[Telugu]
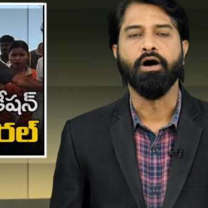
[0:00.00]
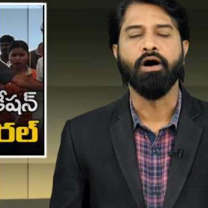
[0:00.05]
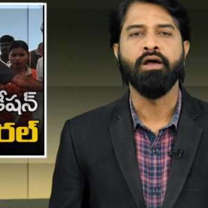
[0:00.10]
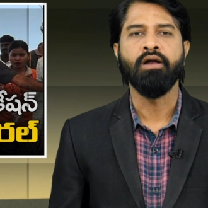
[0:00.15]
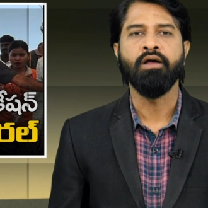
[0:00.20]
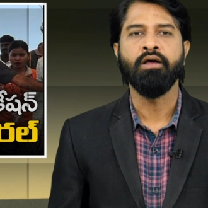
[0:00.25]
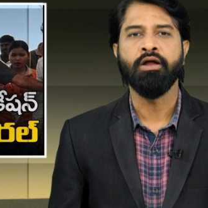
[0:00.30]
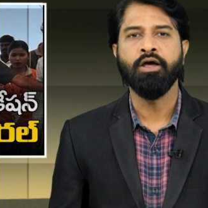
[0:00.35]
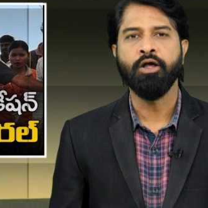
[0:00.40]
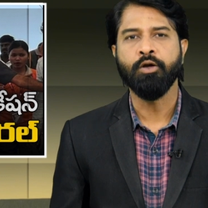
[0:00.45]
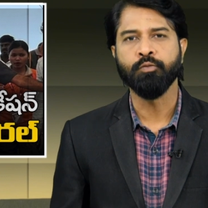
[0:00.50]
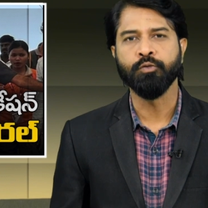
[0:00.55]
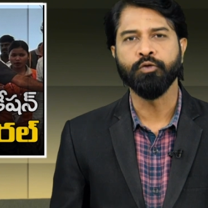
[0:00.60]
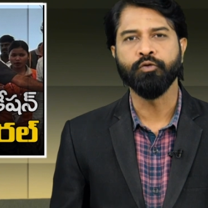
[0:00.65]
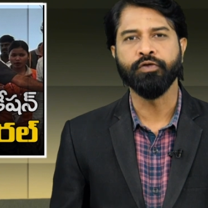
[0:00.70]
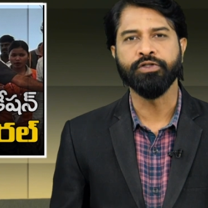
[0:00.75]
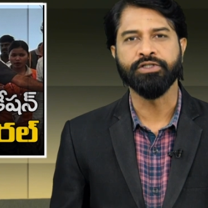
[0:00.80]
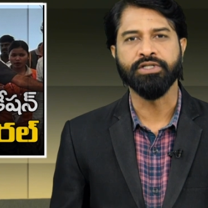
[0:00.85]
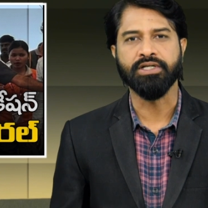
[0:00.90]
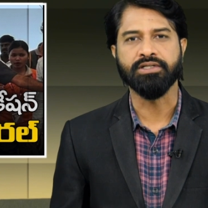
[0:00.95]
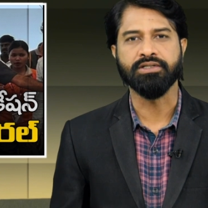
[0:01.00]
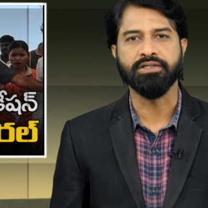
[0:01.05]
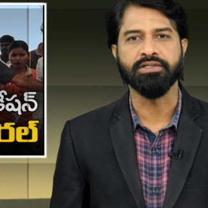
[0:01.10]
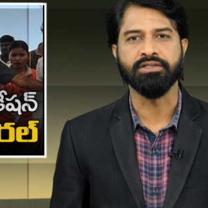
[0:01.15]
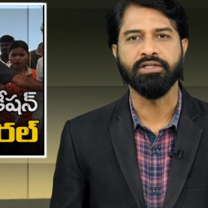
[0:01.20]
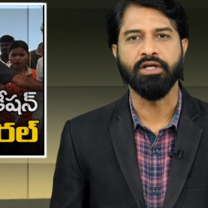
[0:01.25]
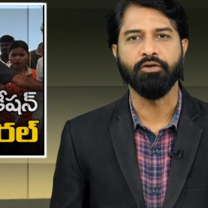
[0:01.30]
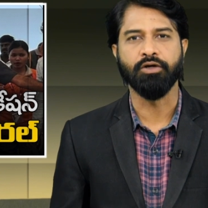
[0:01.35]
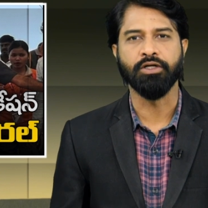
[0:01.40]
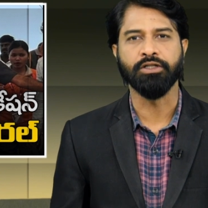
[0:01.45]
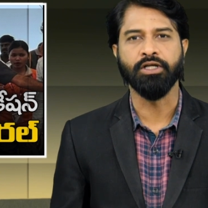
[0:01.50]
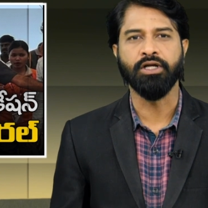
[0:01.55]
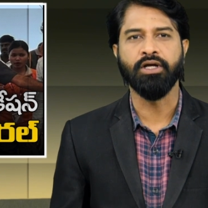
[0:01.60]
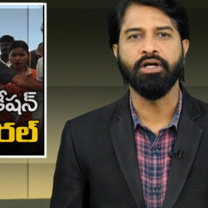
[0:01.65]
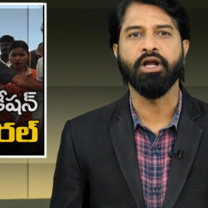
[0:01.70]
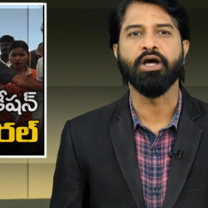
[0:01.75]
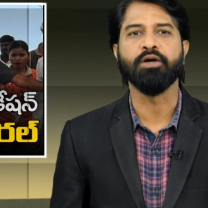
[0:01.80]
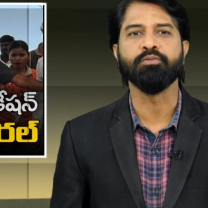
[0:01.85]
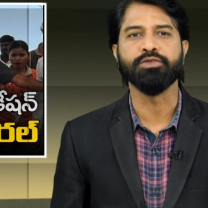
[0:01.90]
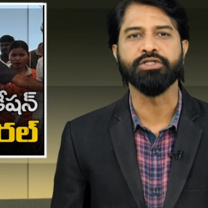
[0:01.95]
ఆర్ఆర్ఆర్ మూవీ సక్సెస్ తర్వాత
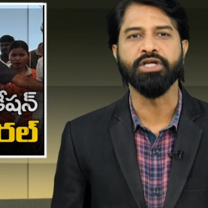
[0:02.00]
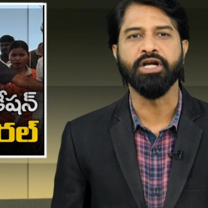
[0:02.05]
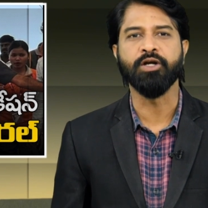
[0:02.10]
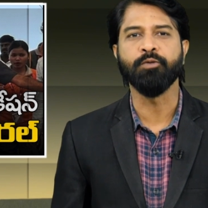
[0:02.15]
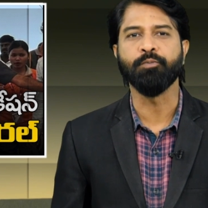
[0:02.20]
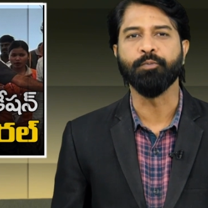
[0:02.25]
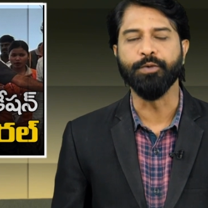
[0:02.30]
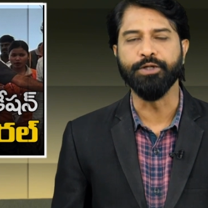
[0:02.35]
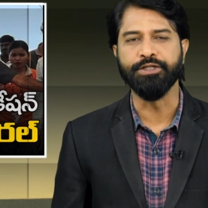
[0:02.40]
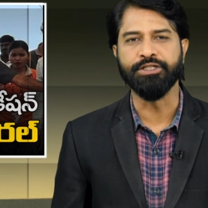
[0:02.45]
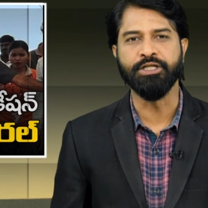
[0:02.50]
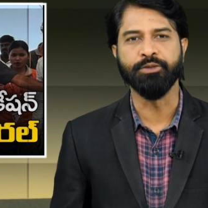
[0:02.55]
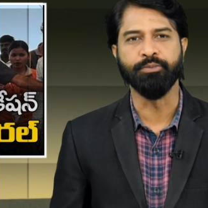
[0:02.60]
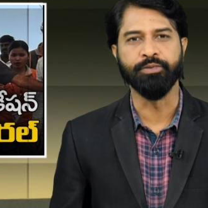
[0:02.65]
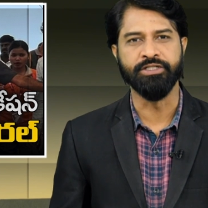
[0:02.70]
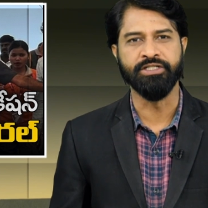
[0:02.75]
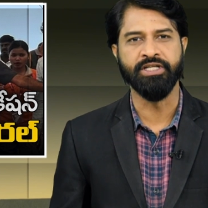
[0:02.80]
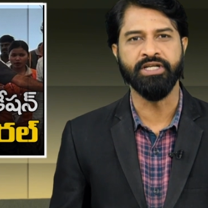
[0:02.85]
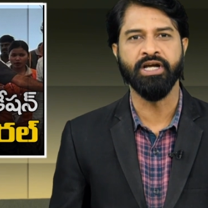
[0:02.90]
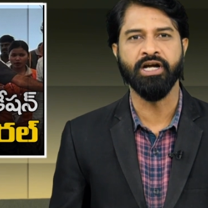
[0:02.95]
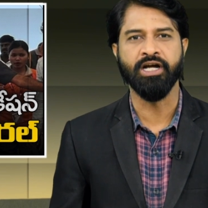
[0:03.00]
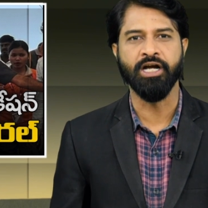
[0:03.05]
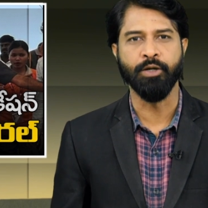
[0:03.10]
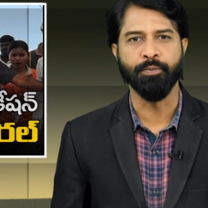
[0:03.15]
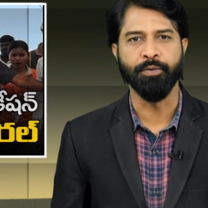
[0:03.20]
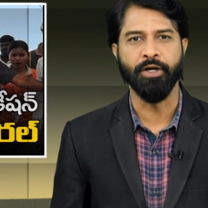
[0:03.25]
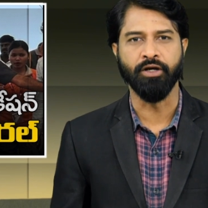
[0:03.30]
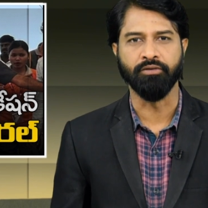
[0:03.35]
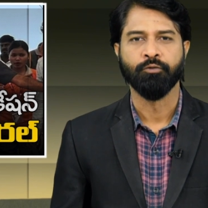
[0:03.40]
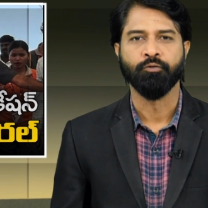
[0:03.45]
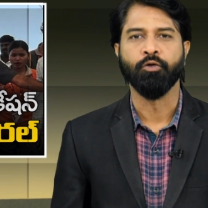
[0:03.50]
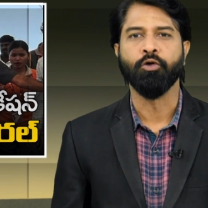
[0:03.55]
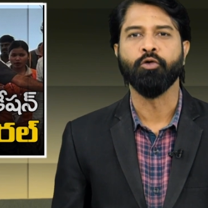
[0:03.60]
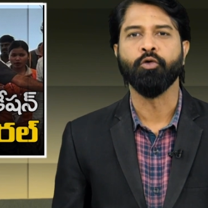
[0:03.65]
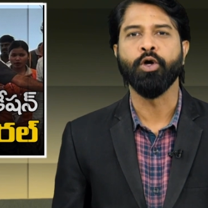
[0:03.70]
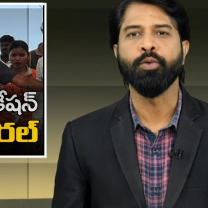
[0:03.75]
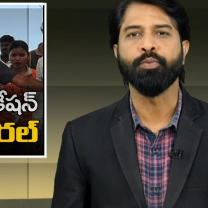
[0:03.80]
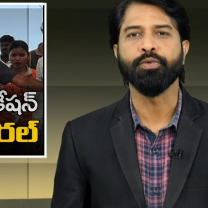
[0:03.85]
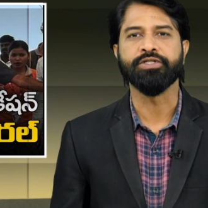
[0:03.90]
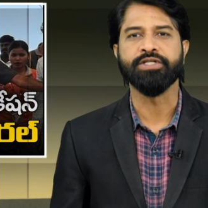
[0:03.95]
రామ్ చరణ్ బిజీ బిజీగా గడిపారు
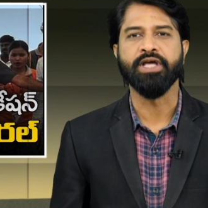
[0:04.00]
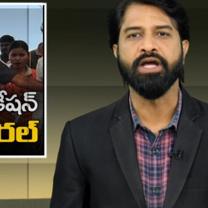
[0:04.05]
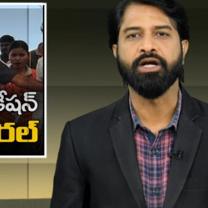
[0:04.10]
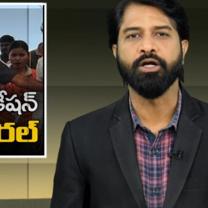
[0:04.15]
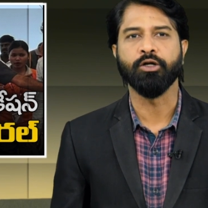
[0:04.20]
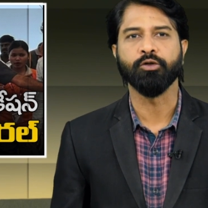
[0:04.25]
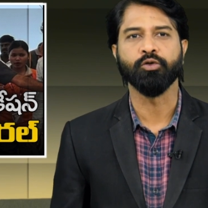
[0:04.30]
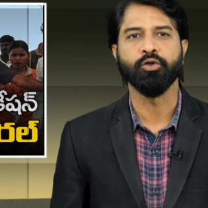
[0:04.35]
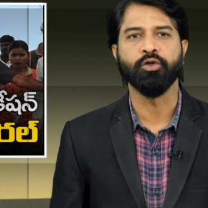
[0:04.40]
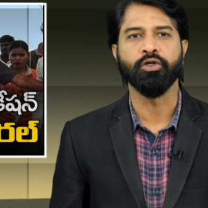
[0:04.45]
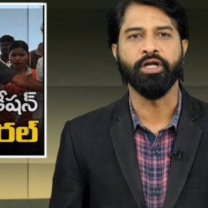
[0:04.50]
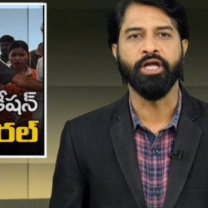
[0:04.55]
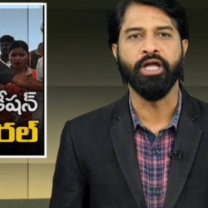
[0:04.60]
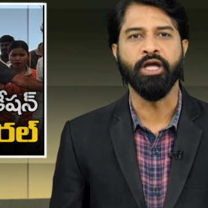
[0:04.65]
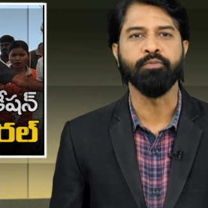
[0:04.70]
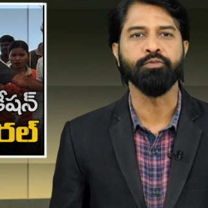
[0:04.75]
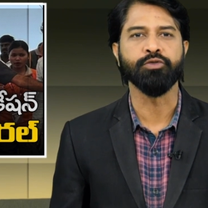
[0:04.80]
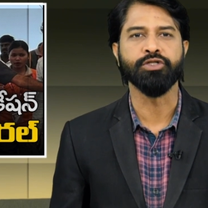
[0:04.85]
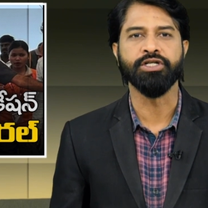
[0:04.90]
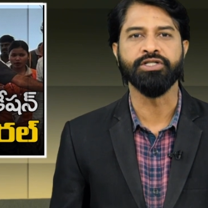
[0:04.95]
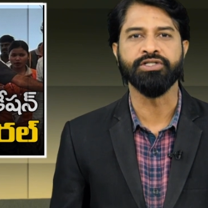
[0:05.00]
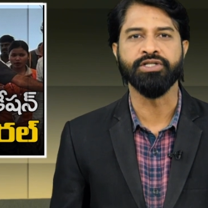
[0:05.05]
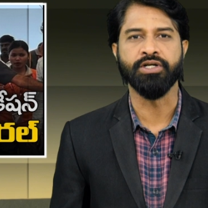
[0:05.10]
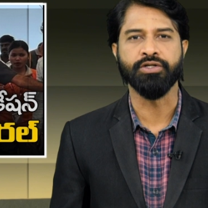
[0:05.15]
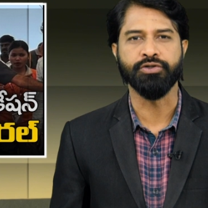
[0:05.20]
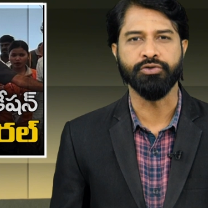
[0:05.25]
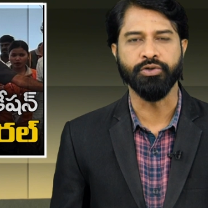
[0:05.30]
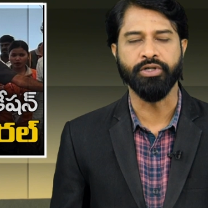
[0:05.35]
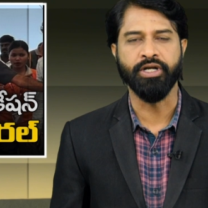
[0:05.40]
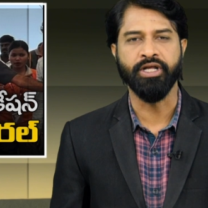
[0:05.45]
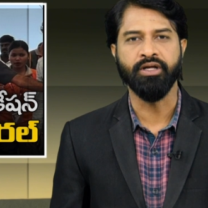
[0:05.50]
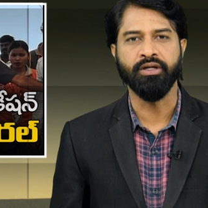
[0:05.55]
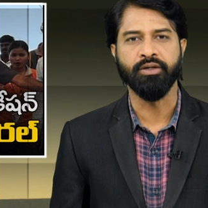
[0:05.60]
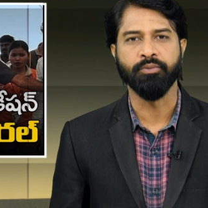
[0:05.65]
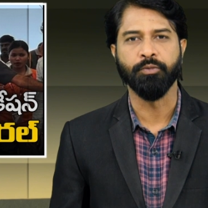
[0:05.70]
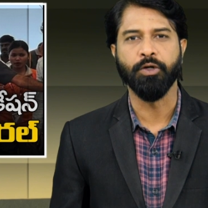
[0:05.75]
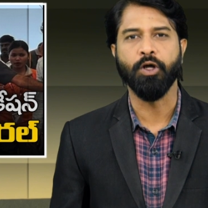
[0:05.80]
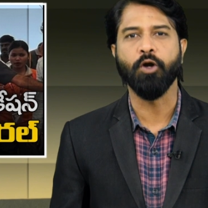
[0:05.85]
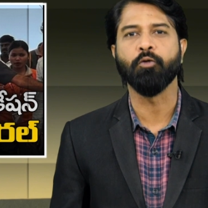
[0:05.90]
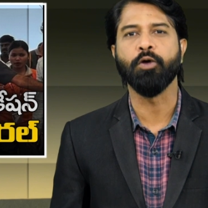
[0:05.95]
ఓవైపు శంకర్తో గేమ్ చేంజర్ షూటింగ్
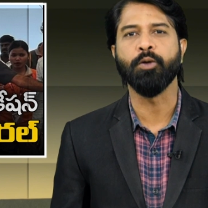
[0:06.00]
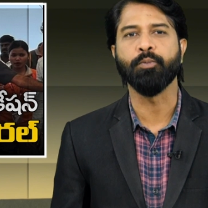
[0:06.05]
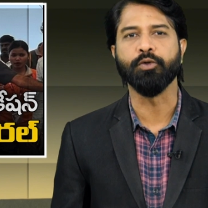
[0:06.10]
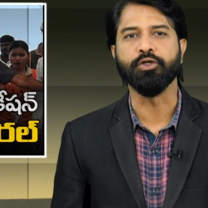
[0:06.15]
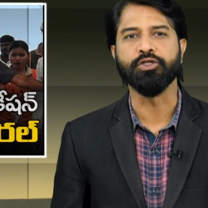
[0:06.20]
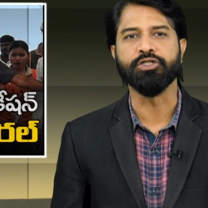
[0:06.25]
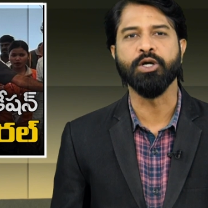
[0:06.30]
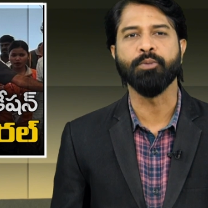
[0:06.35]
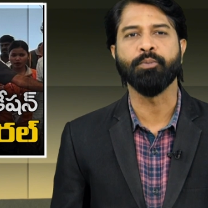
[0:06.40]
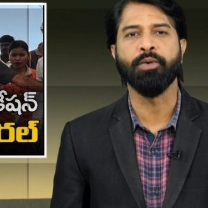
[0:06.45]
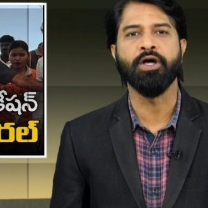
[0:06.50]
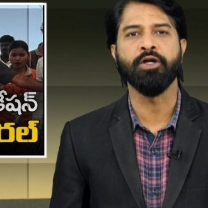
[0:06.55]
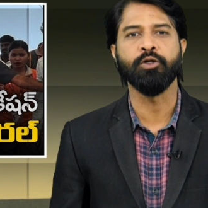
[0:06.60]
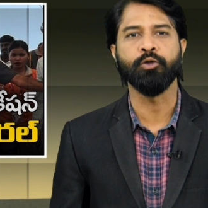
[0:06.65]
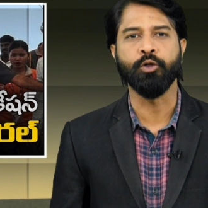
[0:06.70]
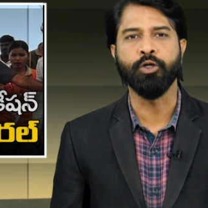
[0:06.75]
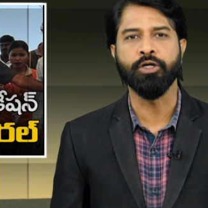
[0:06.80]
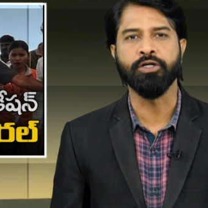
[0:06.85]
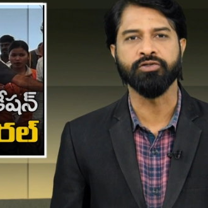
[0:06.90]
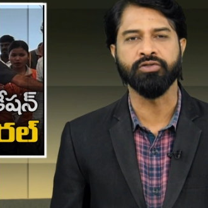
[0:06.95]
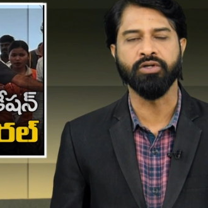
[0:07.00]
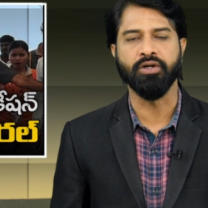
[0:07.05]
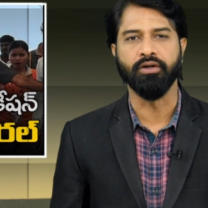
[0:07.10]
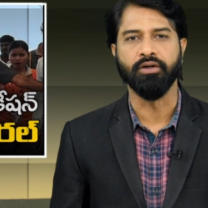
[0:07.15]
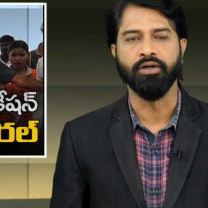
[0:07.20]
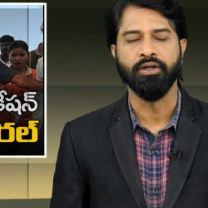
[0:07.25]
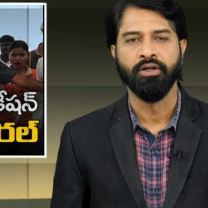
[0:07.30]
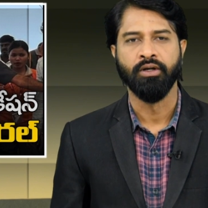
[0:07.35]
మరోవైపు జపాన్ యుఎస్లో